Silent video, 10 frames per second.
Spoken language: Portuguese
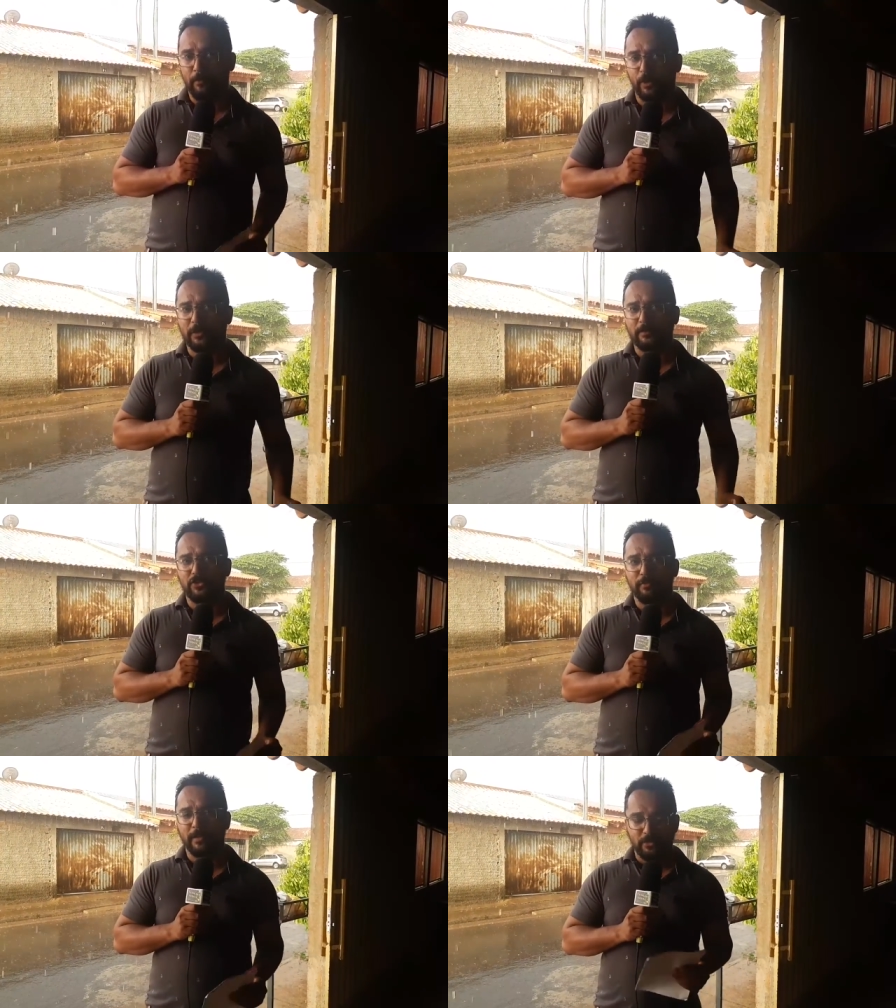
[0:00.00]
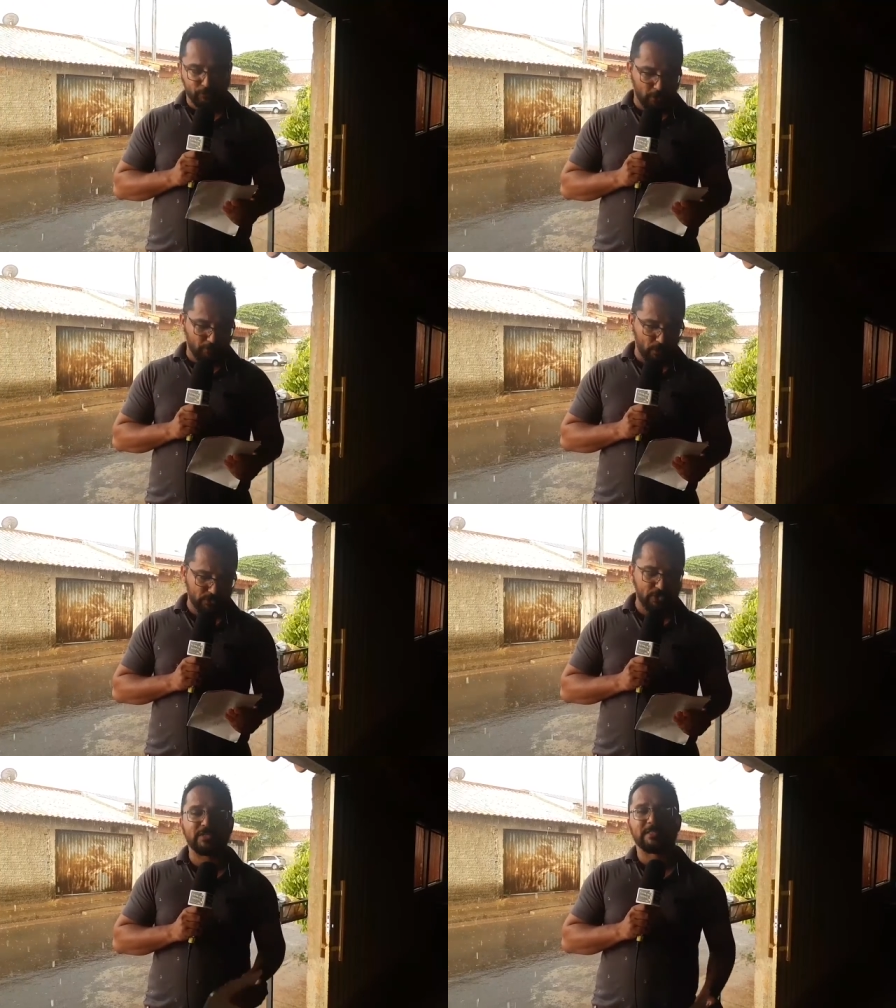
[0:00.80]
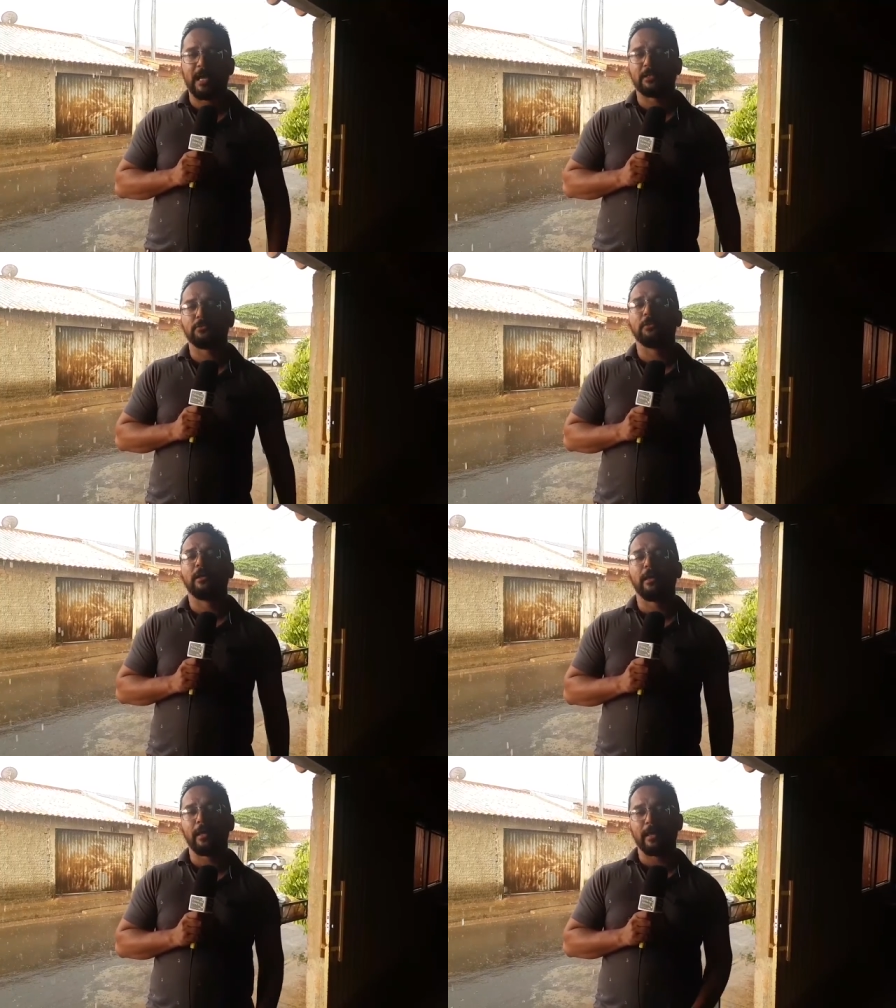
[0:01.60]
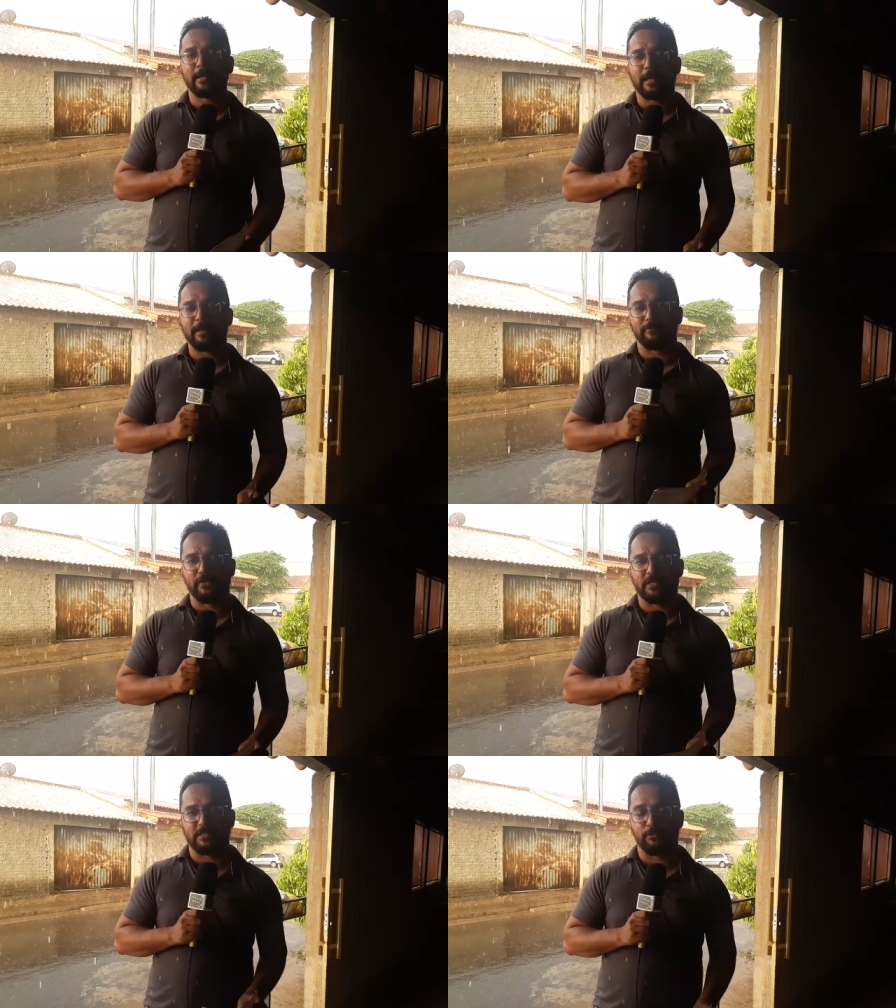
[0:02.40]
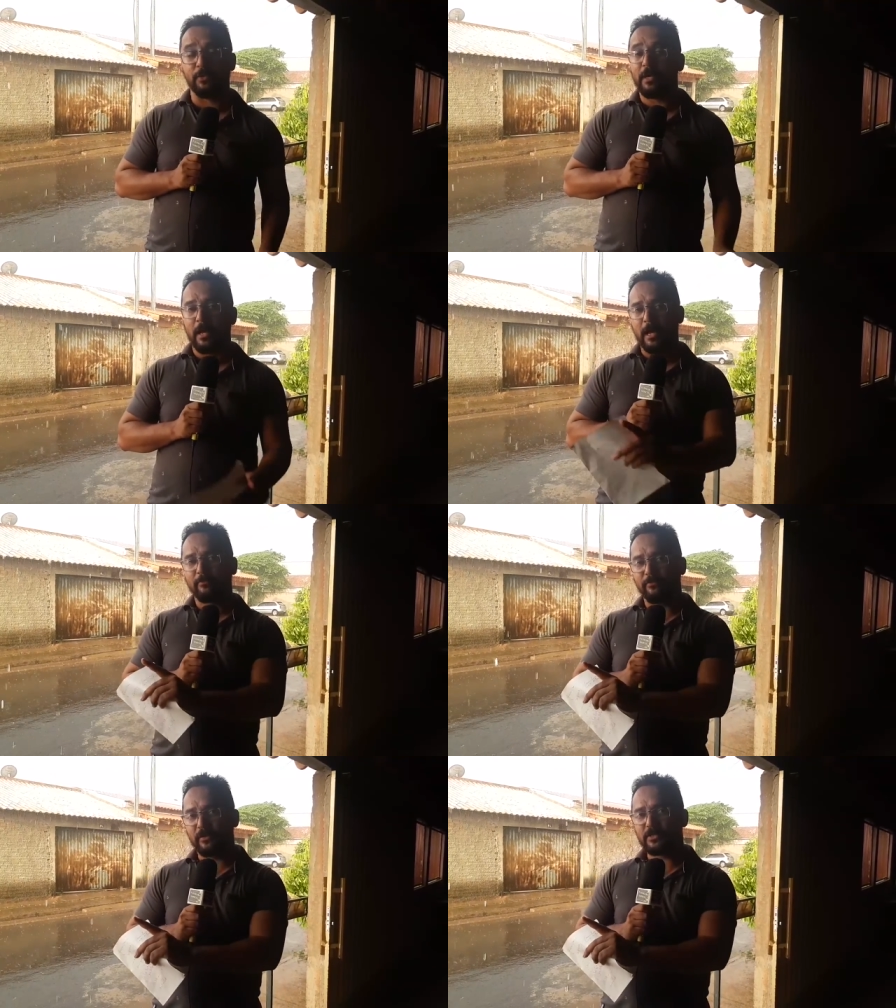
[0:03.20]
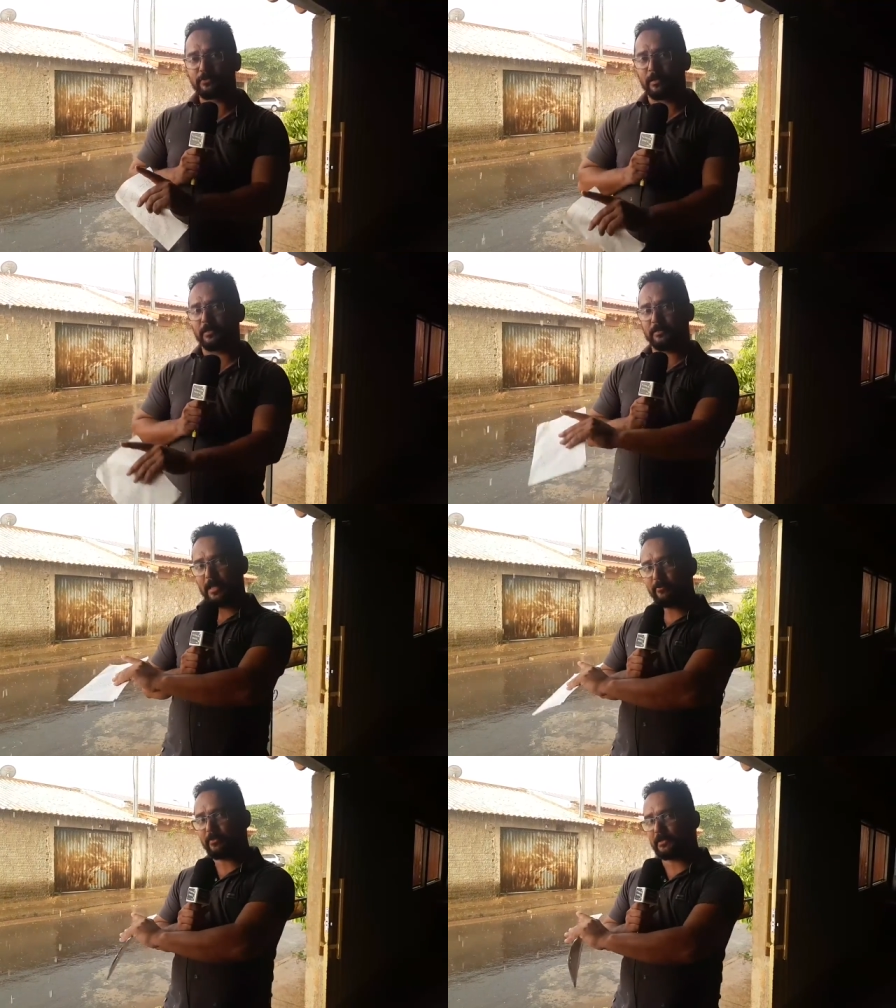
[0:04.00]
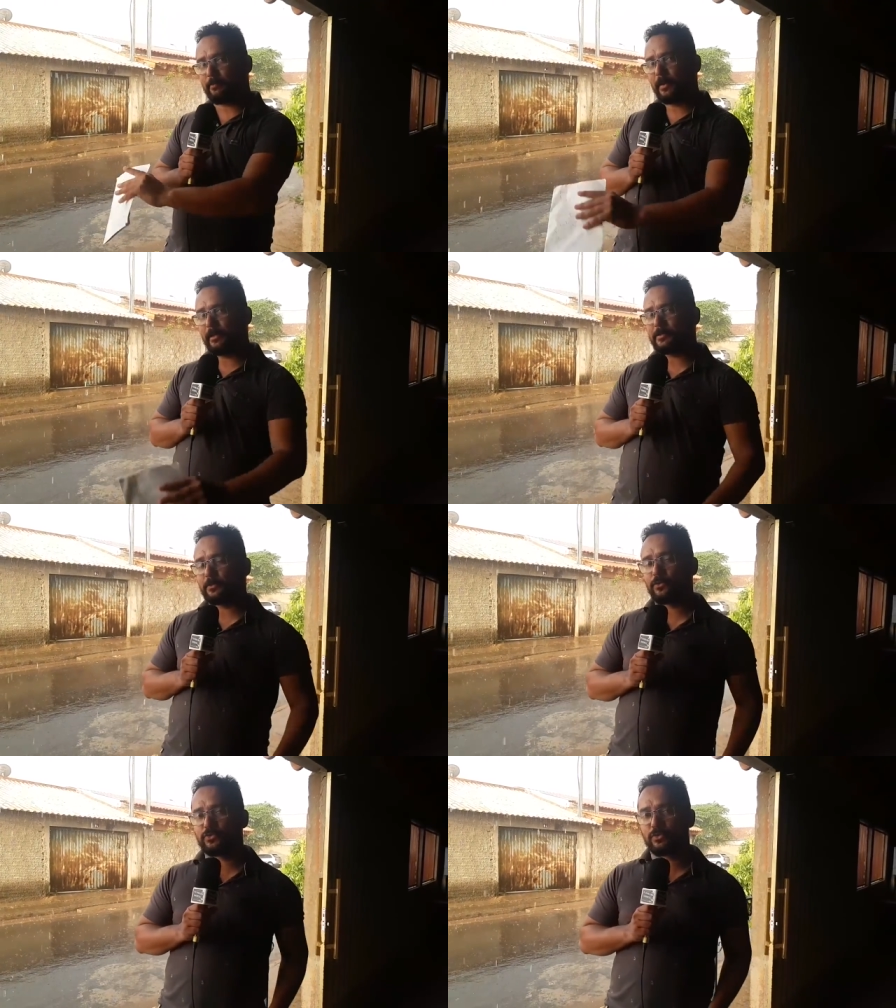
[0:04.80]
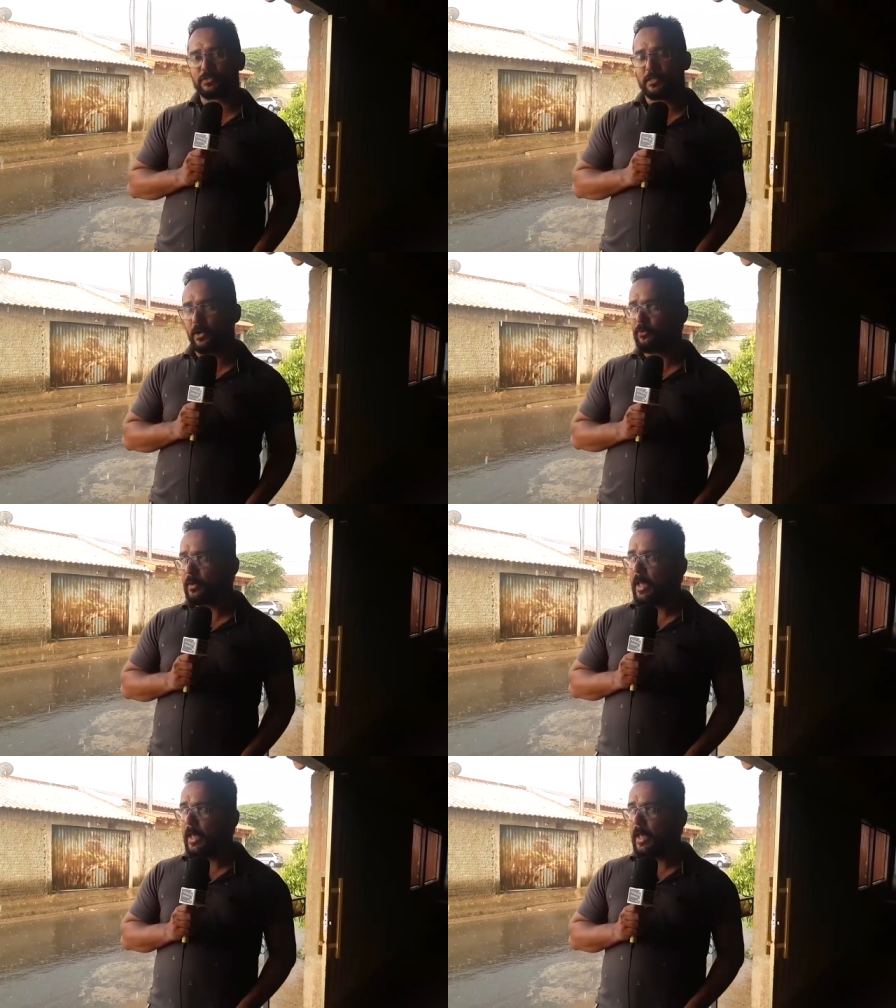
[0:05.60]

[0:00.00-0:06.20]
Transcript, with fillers: O pronto atendimento informou que seu estado é gravíssimo a vítima que estava aqui trabalhando nessa construção,